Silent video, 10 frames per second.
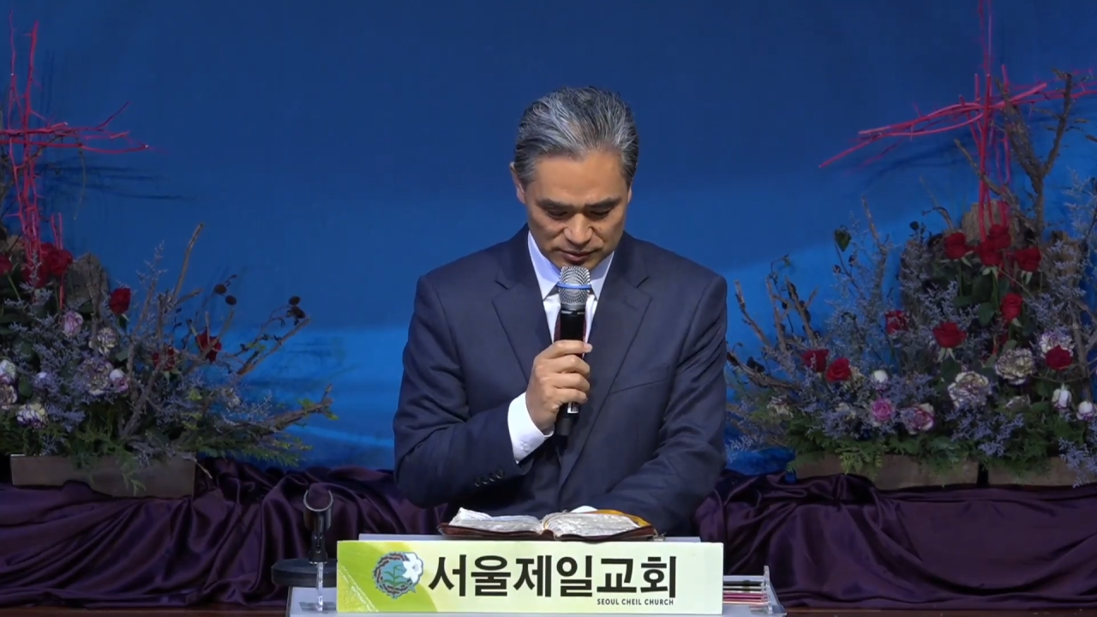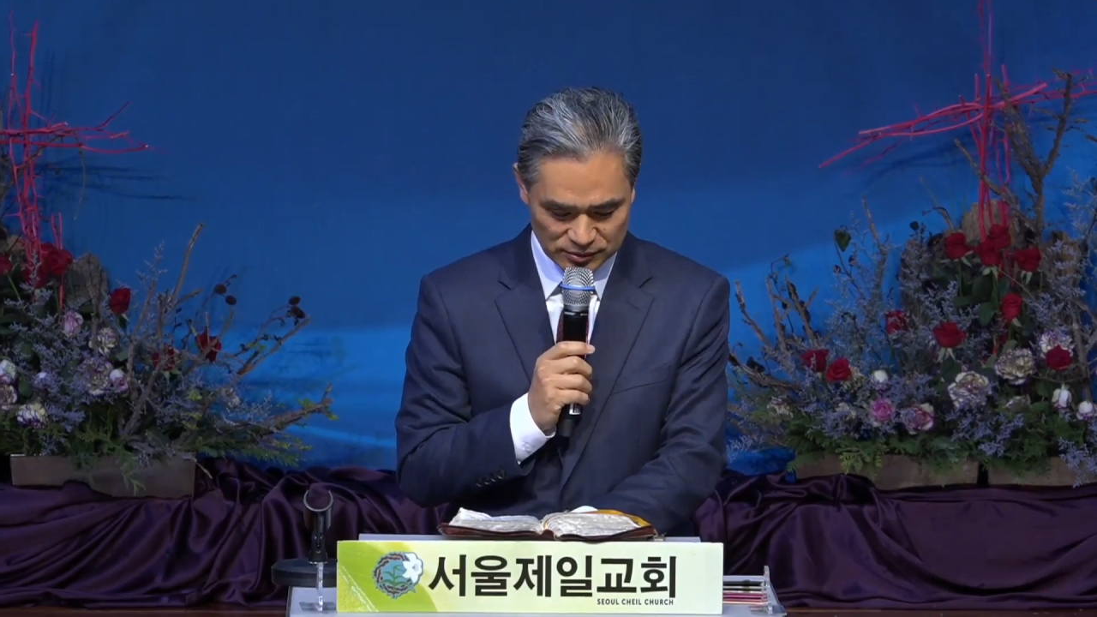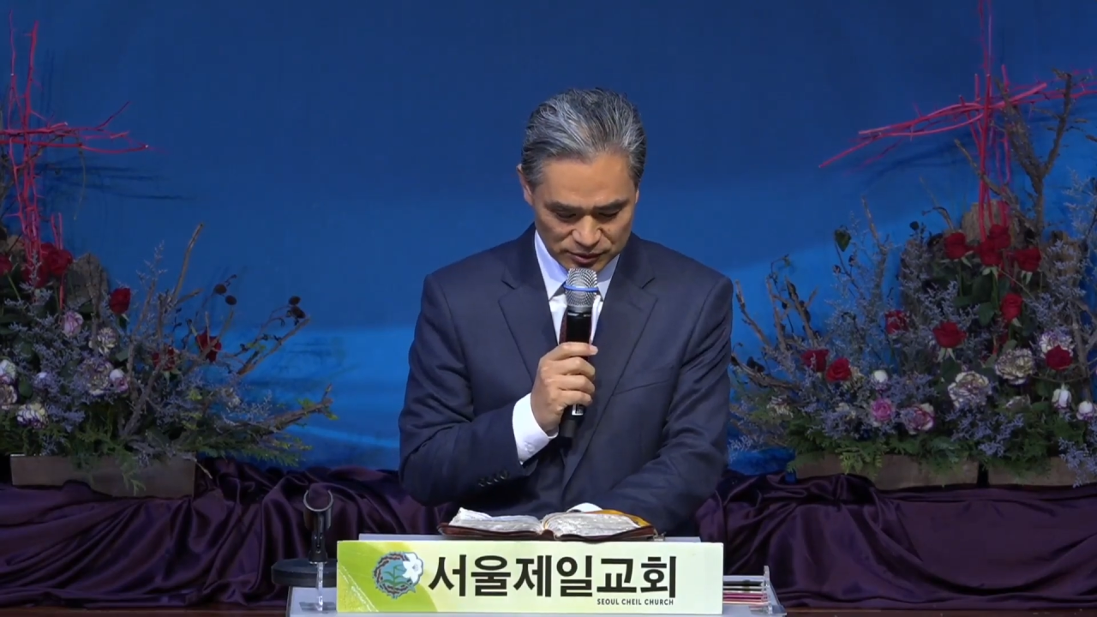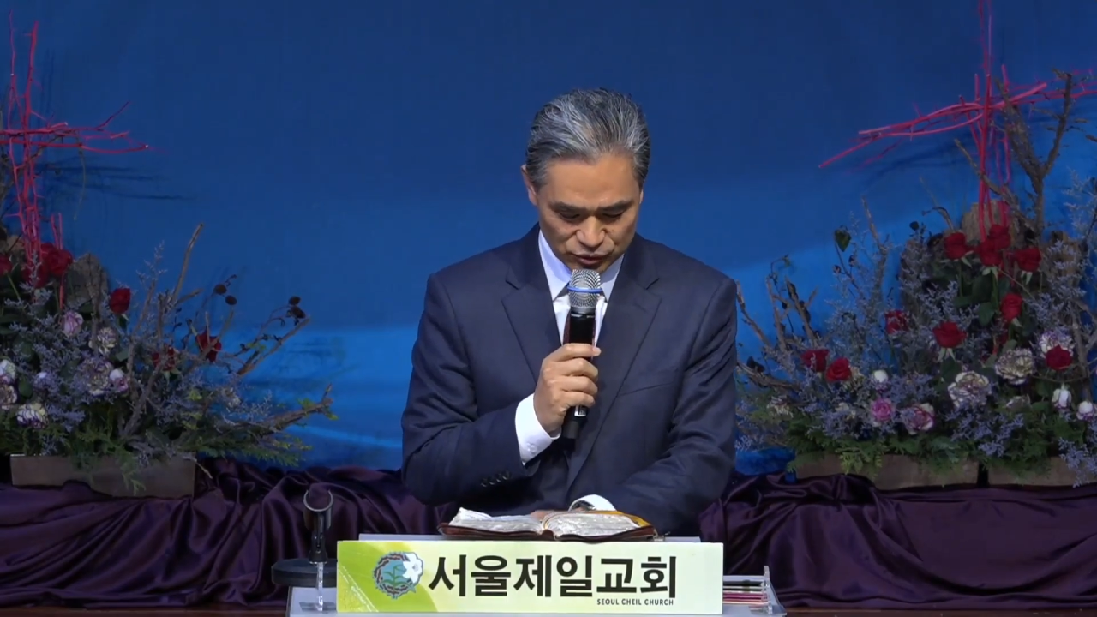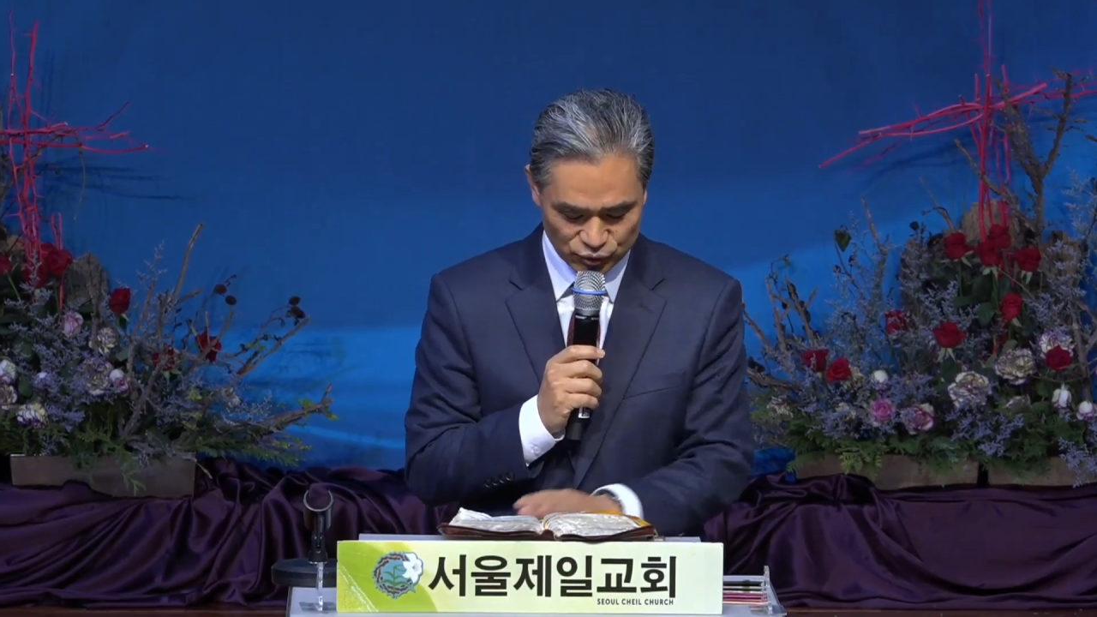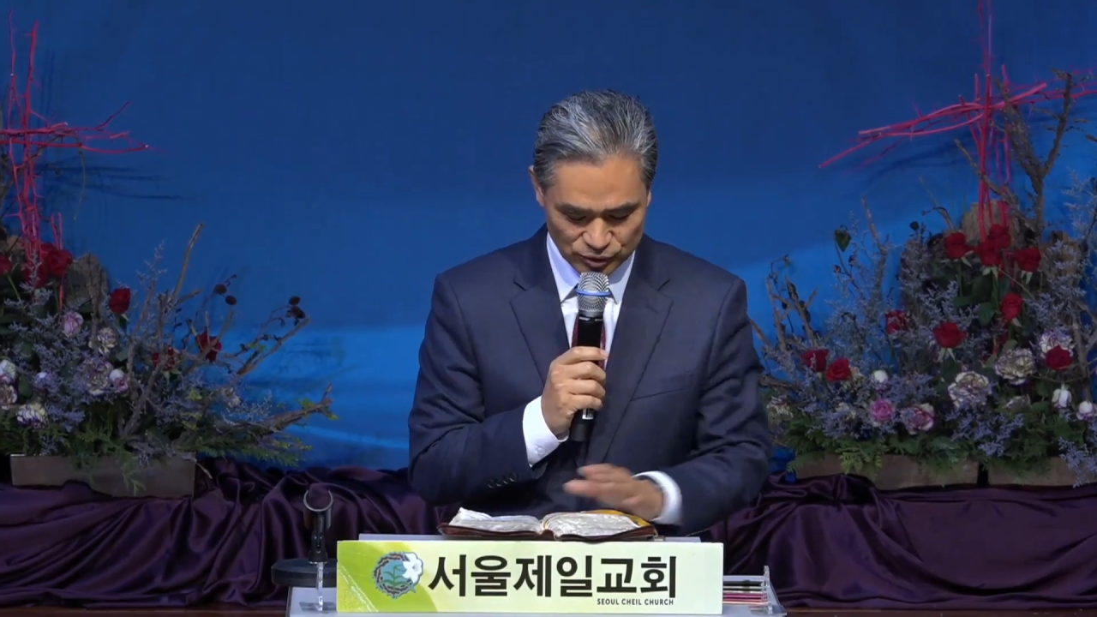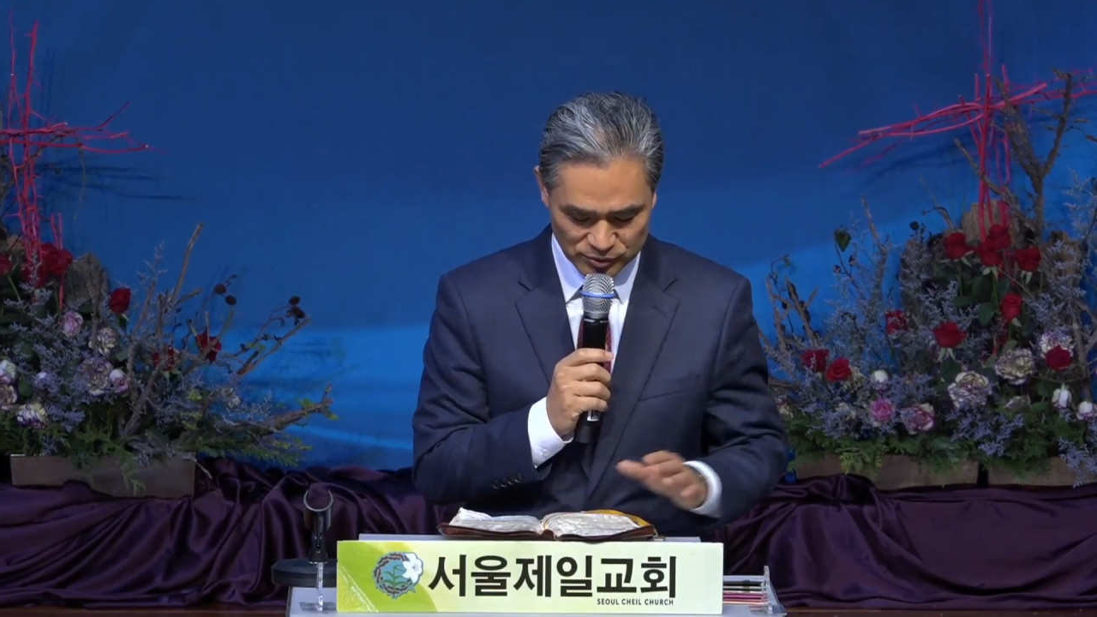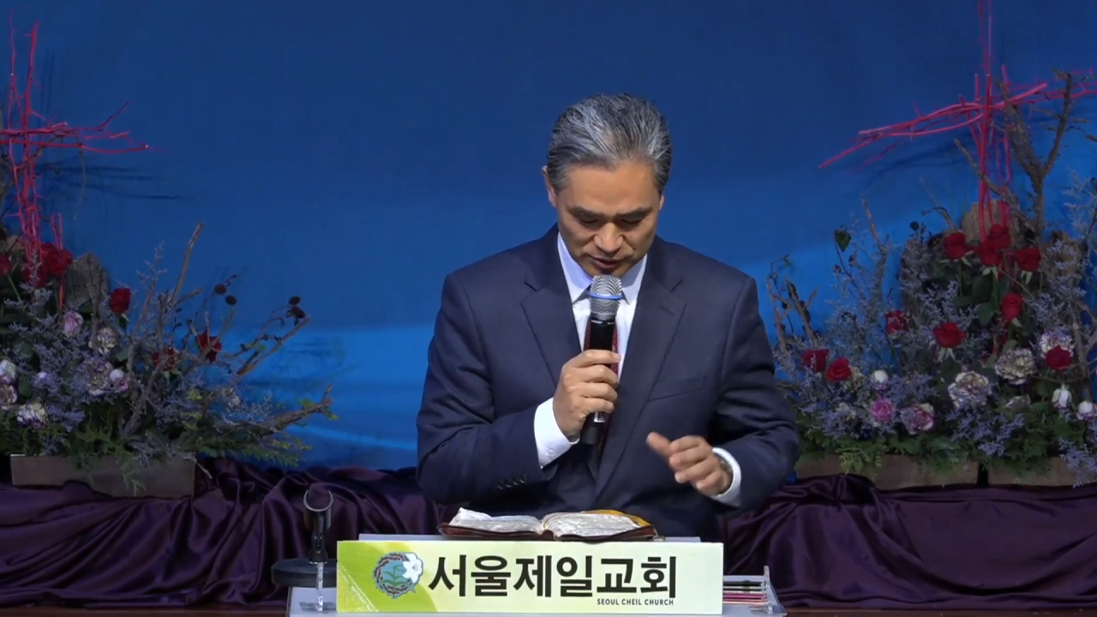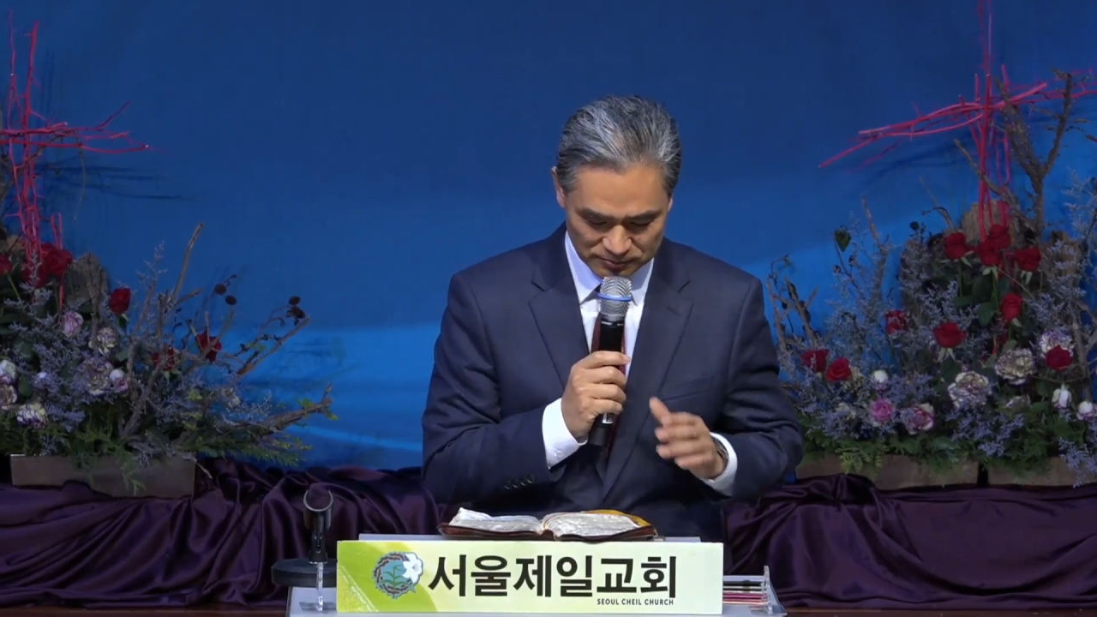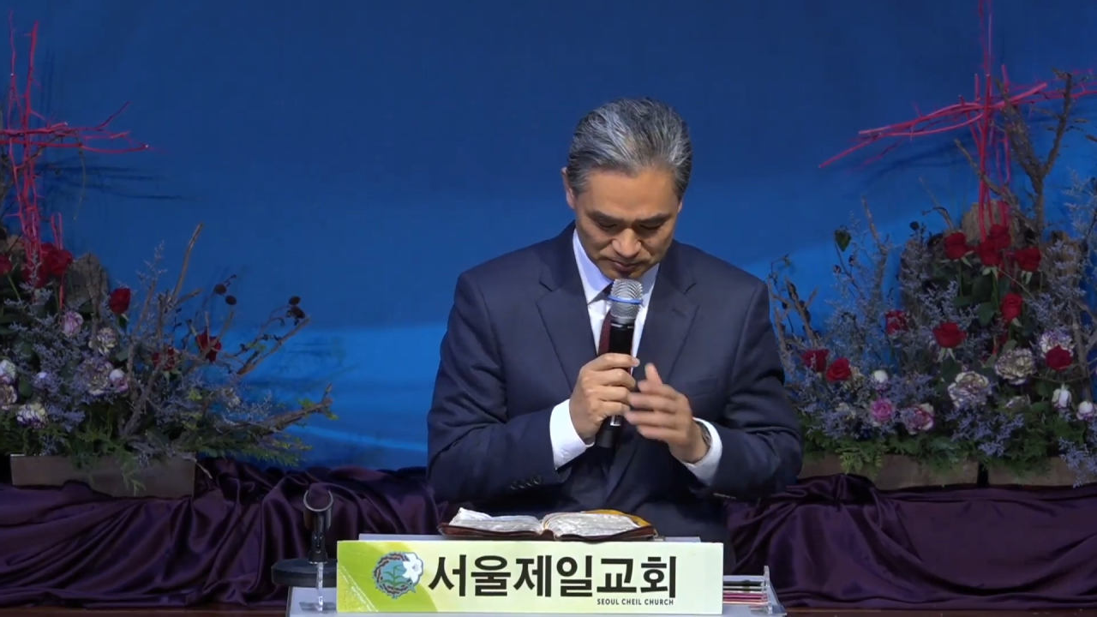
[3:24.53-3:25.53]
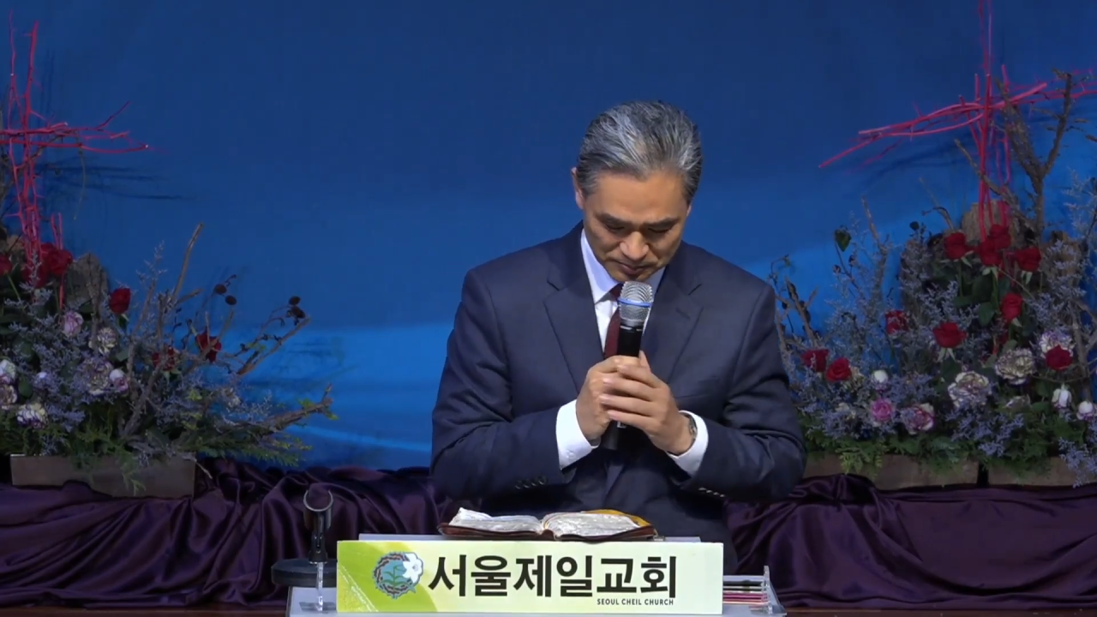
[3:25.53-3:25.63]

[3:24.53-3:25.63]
근데 주님은